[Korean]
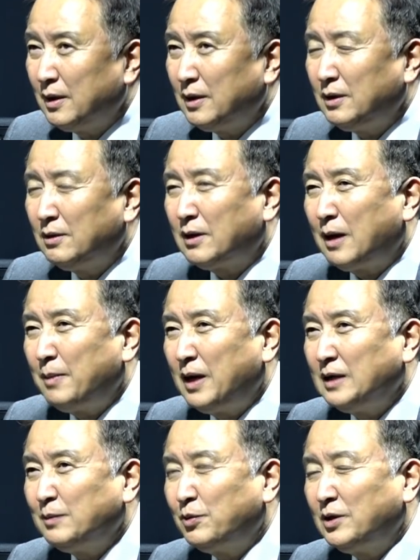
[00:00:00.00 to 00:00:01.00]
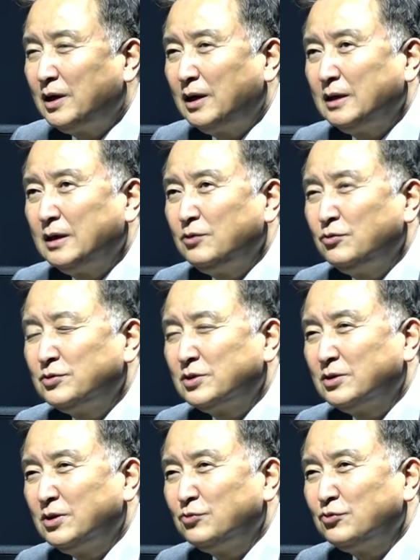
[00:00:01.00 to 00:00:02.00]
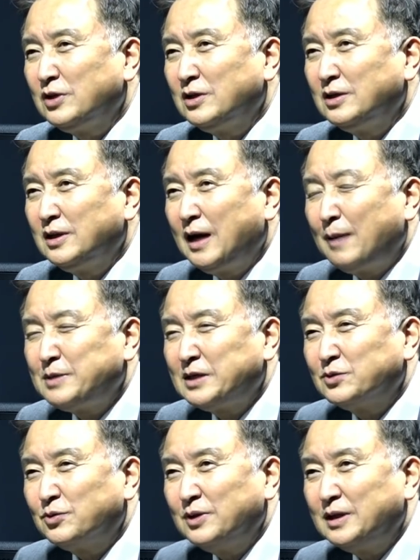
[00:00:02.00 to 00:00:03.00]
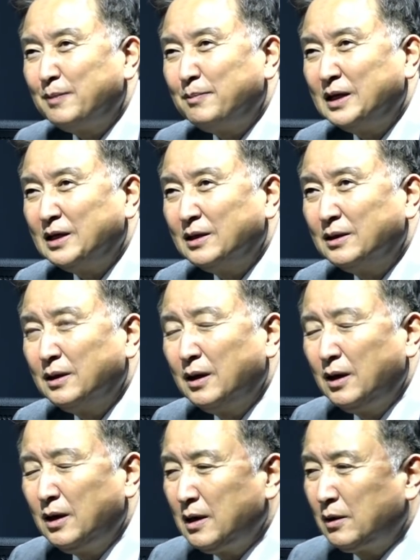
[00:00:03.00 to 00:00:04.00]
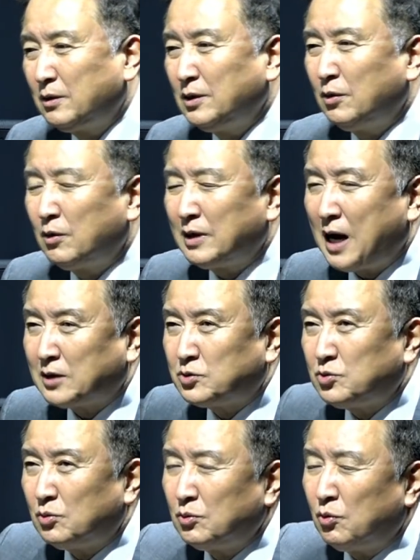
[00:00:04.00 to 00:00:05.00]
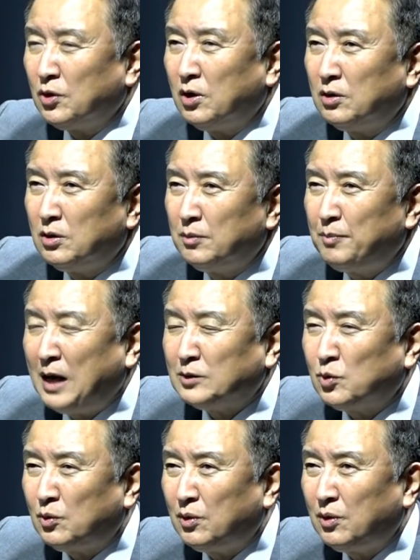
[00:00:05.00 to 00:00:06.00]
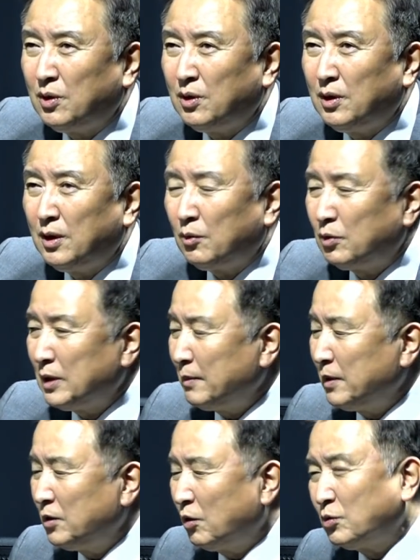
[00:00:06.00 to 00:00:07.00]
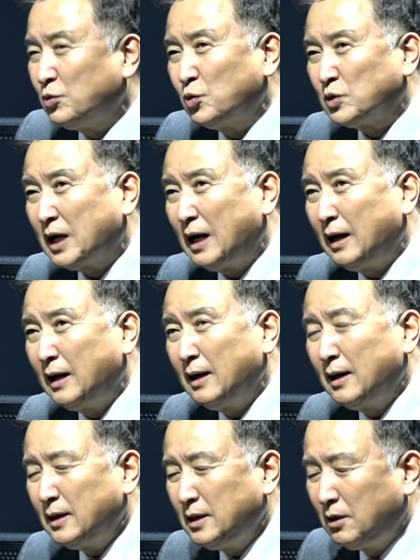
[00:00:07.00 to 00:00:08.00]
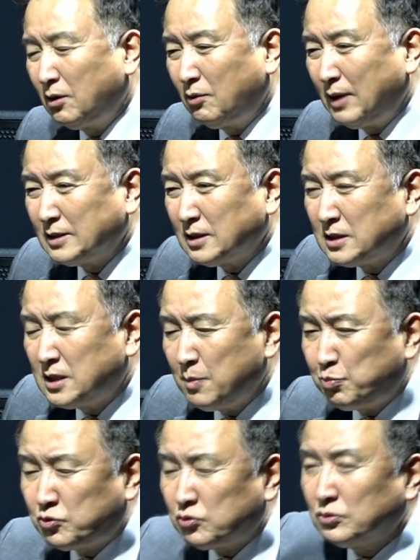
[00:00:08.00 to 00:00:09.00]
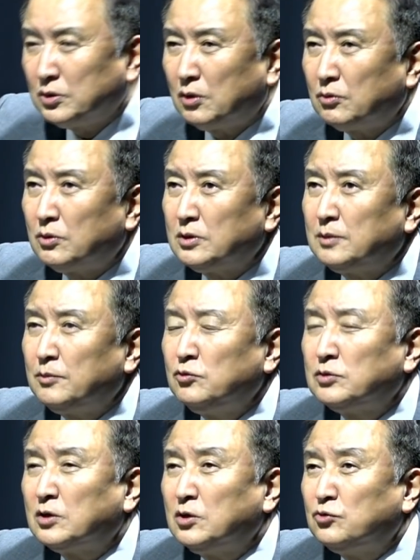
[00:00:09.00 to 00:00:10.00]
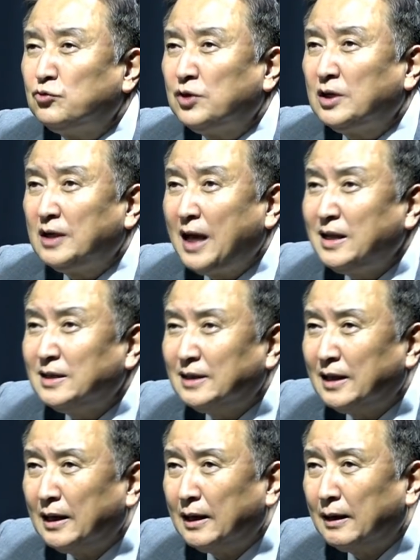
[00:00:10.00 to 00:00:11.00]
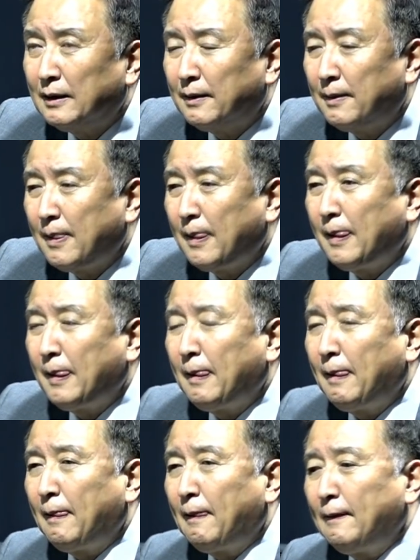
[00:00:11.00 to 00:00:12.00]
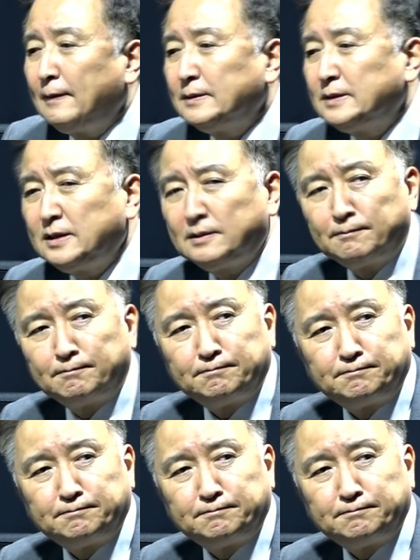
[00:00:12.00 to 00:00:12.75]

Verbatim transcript: 이거 가만히 보니까 이게 윤석열 죽이는데 앞장서고 있단 말이에요. 네. 그리고 각종 공영 방송, 네. 그다음에 여론조사 이걸로 해서 집중적으로 지금 윤석열 죽이기를 했는데 지금